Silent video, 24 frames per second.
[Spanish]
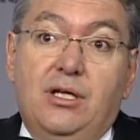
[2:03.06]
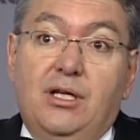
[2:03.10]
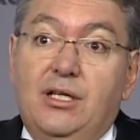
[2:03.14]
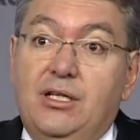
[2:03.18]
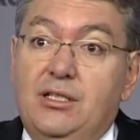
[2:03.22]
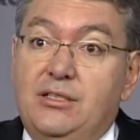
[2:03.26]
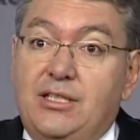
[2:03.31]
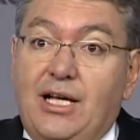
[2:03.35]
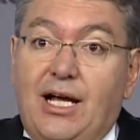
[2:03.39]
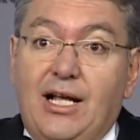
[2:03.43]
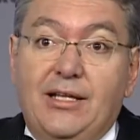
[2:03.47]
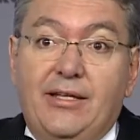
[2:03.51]

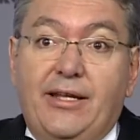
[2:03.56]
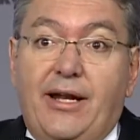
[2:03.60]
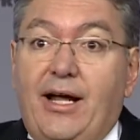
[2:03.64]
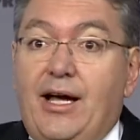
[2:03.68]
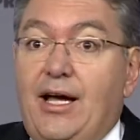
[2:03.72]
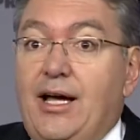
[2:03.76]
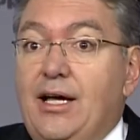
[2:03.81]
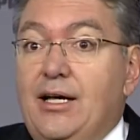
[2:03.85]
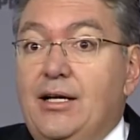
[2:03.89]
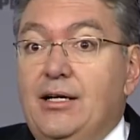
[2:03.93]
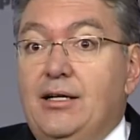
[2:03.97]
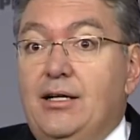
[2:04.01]

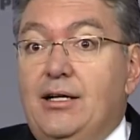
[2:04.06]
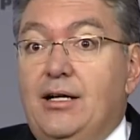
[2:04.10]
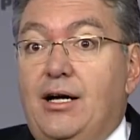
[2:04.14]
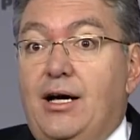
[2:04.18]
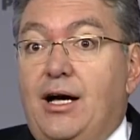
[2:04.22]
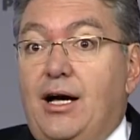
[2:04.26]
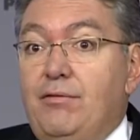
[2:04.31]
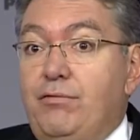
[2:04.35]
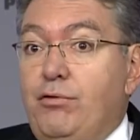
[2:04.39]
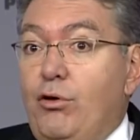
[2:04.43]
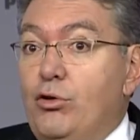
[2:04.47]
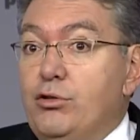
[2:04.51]
saldrá
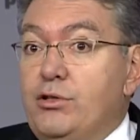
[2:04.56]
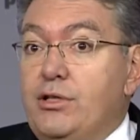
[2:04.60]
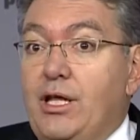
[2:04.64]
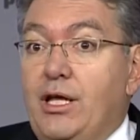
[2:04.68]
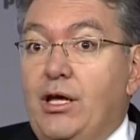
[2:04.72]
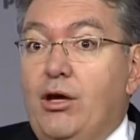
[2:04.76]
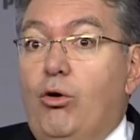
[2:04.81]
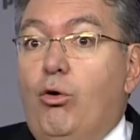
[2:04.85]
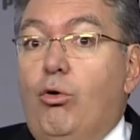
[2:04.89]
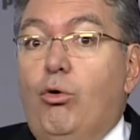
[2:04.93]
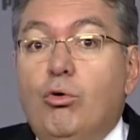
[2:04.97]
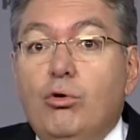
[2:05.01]
a
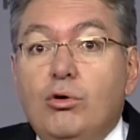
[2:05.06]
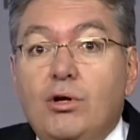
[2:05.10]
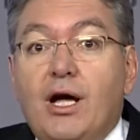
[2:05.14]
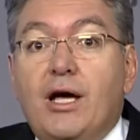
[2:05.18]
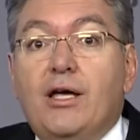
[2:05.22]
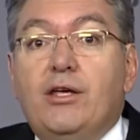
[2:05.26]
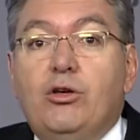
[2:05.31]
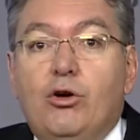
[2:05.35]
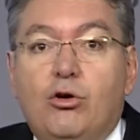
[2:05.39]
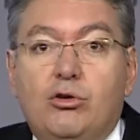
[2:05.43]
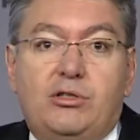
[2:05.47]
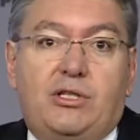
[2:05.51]
flote una
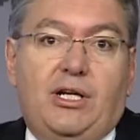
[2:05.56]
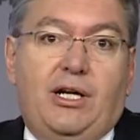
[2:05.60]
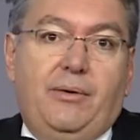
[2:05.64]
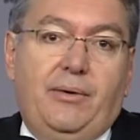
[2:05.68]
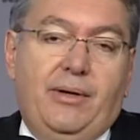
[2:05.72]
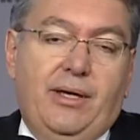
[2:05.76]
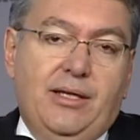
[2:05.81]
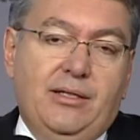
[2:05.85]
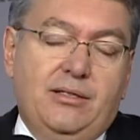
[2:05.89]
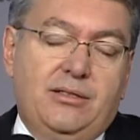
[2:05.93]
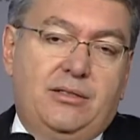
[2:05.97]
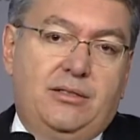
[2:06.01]
y otra
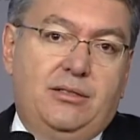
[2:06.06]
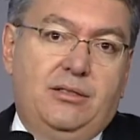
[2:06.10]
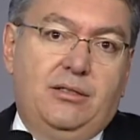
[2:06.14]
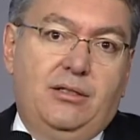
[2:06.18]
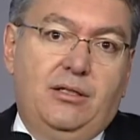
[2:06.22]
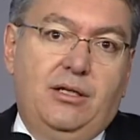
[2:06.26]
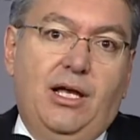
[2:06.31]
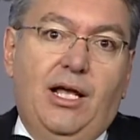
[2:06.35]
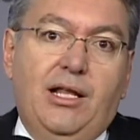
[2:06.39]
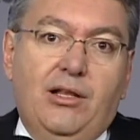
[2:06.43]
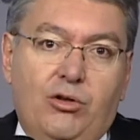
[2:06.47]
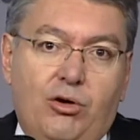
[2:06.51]
vez
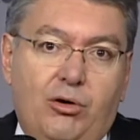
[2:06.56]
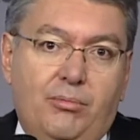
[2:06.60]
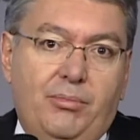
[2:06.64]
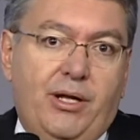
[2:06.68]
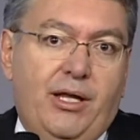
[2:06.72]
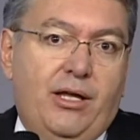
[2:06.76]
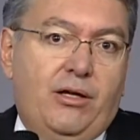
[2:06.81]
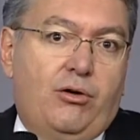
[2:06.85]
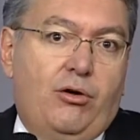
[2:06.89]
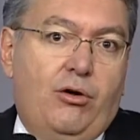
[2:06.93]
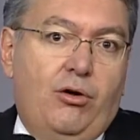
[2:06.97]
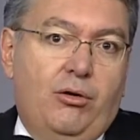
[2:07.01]
el nombre
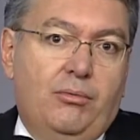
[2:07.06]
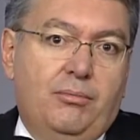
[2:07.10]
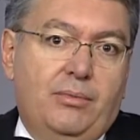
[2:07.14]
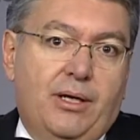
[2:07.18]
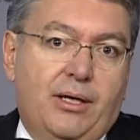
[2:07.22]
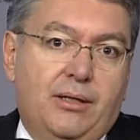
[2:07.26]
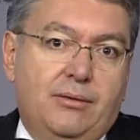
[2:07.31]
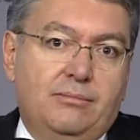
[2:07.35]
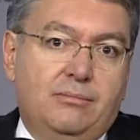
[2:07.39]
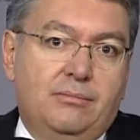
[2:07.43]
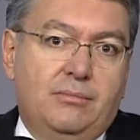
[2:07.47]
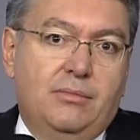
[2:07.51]
de
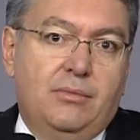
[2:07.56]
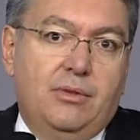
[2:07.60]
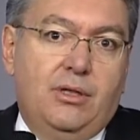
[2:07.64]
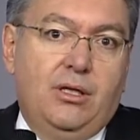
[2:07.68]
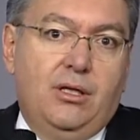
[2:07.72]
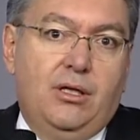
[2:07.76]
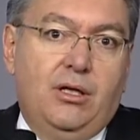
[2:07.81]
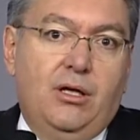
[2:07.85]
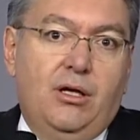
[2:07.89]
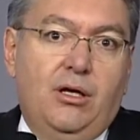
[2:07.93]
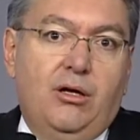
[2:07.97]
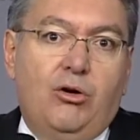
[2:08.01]
Colombia,
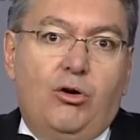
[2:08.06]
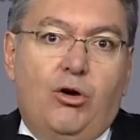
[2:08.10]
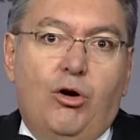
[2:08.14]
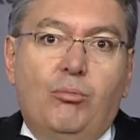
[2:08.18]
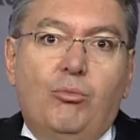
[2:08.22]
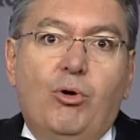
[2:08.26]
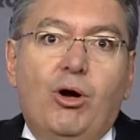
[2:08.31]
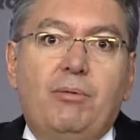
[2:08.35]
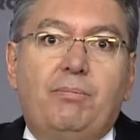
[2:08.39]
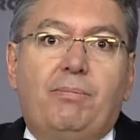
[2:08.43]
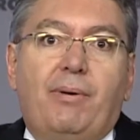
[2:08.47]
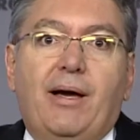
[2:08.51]

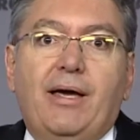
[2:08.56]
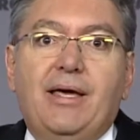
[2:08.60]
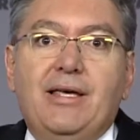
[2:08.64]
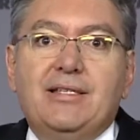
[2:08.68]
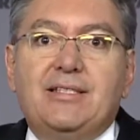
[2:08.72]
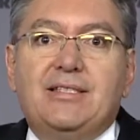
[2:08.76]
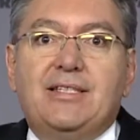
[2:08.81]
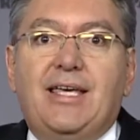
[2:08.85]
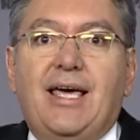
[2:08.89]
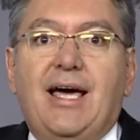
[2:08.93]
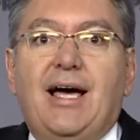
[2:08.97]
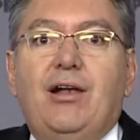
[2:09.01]
como el
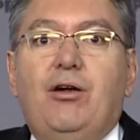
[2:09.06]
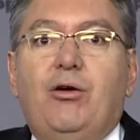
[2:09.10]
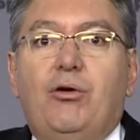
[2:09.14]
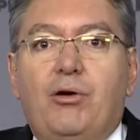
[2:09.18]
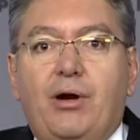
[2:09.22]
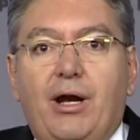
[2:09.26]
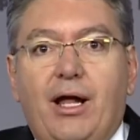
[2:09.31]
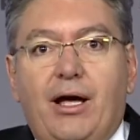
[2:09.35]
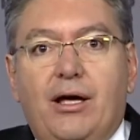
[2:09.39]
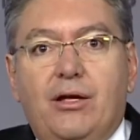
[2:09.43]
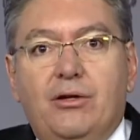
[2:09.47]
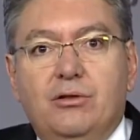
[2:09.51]
país que ha
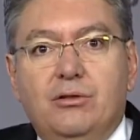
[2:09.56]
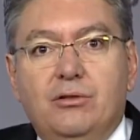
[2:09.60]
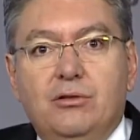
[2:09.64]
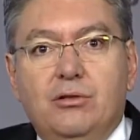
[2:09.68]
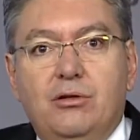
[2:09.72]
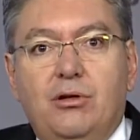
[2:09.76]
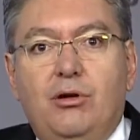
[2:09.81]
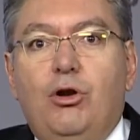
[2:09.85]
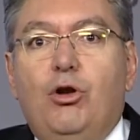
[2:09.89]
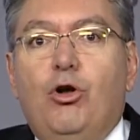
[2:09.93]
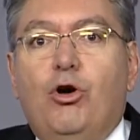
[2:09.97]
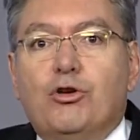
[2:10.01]
logrado
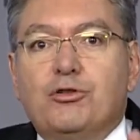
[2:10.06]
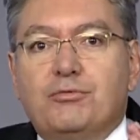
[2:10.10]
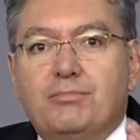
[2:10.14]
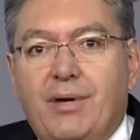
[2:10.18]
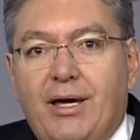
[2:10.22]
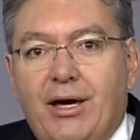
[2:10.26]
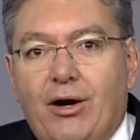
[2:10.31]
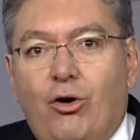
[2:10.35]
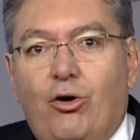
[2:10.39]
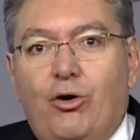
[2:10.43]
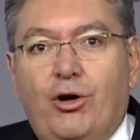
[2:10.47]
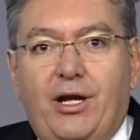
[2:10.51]
los
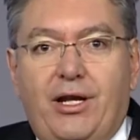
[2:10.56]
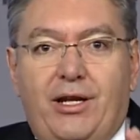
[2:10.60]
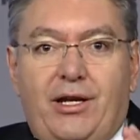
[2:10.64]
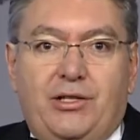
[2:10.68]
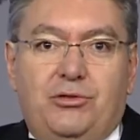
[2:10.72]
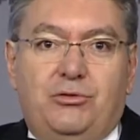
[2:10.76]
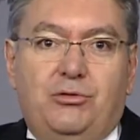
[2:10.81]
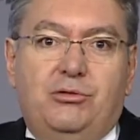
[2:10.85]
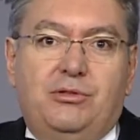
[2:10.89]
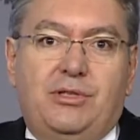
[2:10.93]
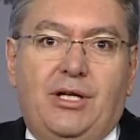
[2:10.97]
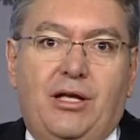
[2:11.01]
mejores
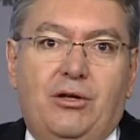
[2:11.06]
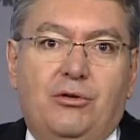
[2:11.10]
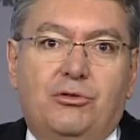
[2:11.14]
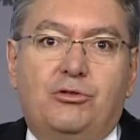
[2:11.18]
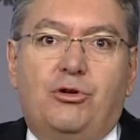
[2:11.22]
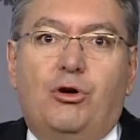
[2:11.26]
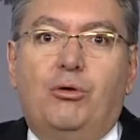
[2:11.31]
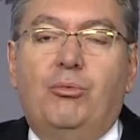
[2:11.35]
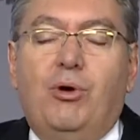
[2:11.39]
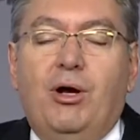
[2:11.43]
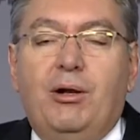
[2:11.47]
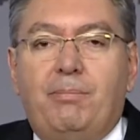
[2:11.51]
resultados,
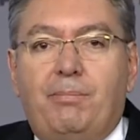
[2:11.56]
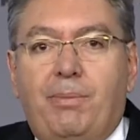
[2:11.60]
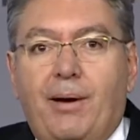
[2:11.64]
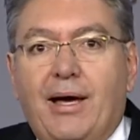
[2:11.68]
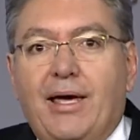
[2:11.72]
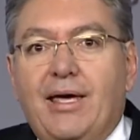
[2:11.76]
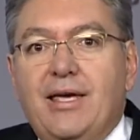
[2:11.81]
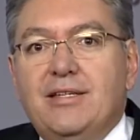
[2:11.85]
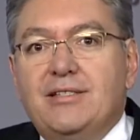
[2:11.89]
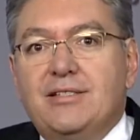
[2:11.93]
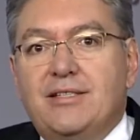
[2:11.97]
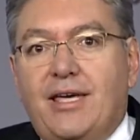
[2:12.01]
como el
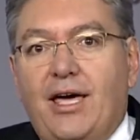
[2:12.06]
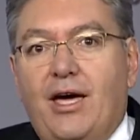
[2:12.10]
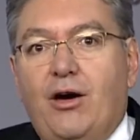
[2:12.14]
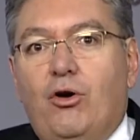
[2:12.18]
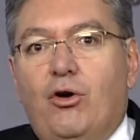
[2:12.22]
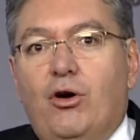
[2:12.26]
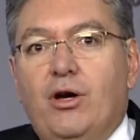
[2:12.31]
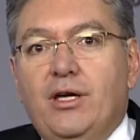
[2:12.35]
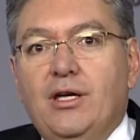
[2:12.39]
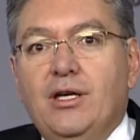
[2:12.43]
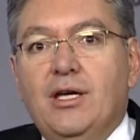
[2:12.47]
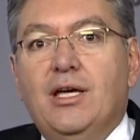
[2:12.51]
país que
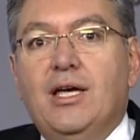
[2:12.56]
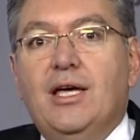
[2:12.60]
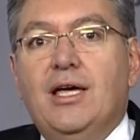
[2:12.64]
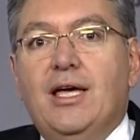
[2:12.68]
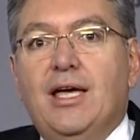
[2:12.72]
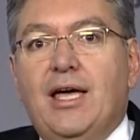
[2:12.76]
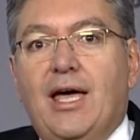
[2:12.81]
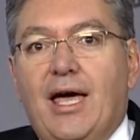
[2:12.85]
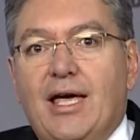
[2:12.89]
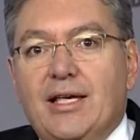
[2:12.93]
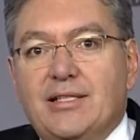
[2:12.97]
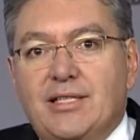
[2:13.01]
hoy
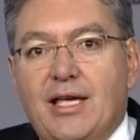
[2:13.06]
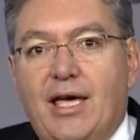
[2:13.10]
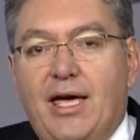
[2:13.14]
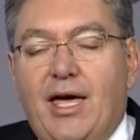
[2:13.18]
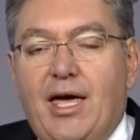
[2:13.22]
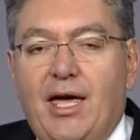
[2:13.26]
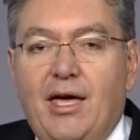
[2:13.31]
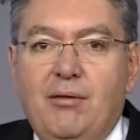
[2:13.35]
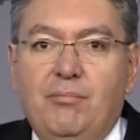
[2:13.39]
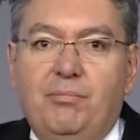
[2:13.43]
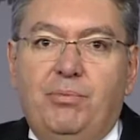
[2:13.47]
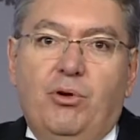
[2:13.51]
es
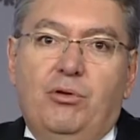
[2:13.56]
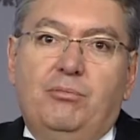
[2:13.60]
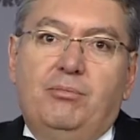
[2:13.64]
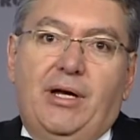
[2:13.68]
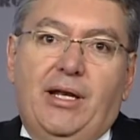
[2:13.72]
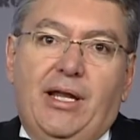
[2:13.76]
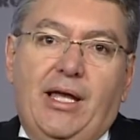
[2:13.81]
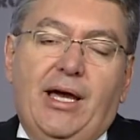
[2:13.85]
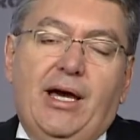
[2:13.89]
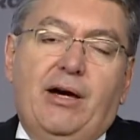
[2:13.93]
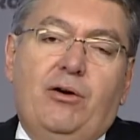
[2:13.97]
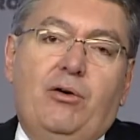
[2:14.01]
ejemplo en
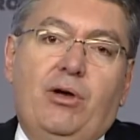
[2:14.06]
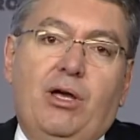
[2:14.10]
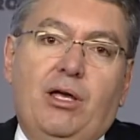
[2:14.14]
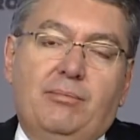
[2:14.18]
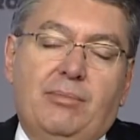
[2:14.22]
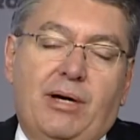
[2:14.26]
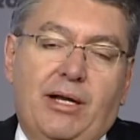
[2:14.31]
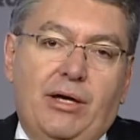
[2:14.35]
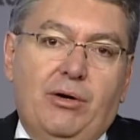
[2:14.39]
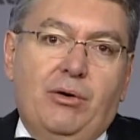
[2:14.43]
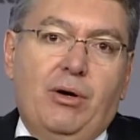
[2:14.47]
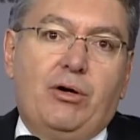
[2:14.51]
manejo,
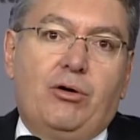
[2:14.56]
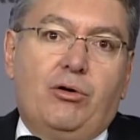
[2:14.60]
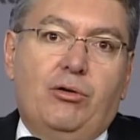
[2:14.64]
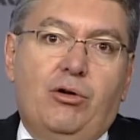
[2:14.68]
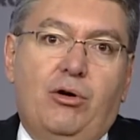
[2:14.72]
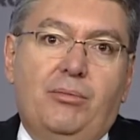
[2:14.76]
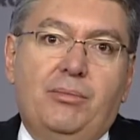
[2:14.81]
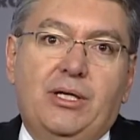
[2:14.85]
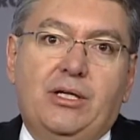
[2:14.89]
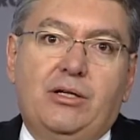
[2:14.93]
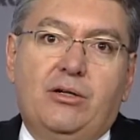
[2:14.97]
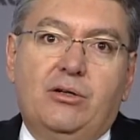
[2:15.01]
manejo
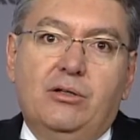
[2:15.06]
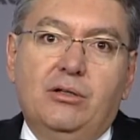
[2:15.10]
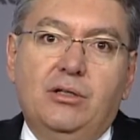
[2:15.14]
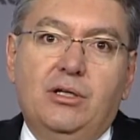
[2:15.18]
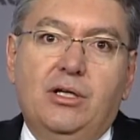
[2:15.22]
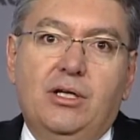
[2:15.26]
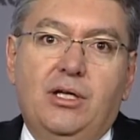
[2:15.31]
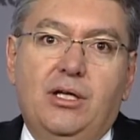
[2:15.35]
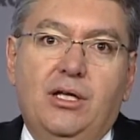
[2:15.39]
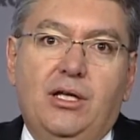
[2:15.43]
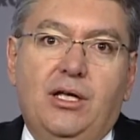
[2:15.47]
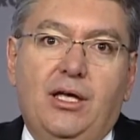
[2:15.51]
económico
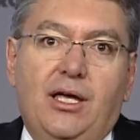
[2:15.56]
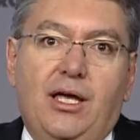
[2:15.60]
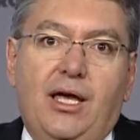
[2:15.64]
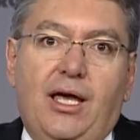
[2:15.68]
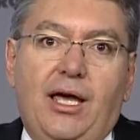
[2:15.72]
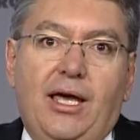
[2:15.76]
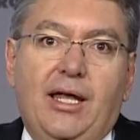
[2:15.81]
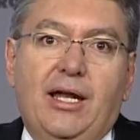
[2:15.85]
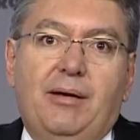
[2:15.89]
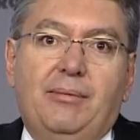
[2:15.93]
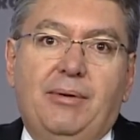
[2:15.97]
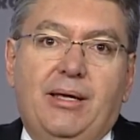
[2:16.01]

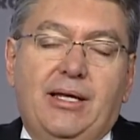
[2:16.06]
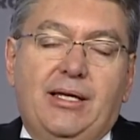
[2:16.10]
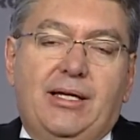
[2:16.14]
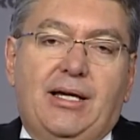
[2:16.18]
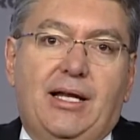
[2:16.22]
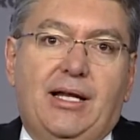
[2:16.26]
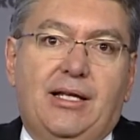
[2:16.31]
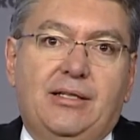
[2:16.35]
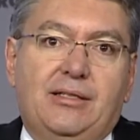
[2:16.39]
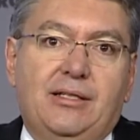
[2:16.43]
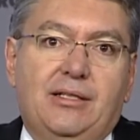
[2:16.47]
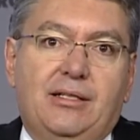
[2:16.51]
en América
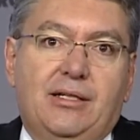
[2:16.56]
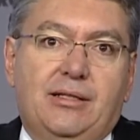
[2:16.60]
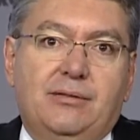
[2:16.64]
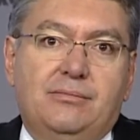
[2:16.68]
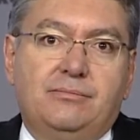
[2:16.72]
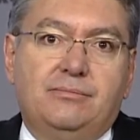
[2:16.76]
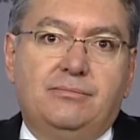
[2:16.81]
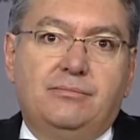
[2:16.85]
Latina.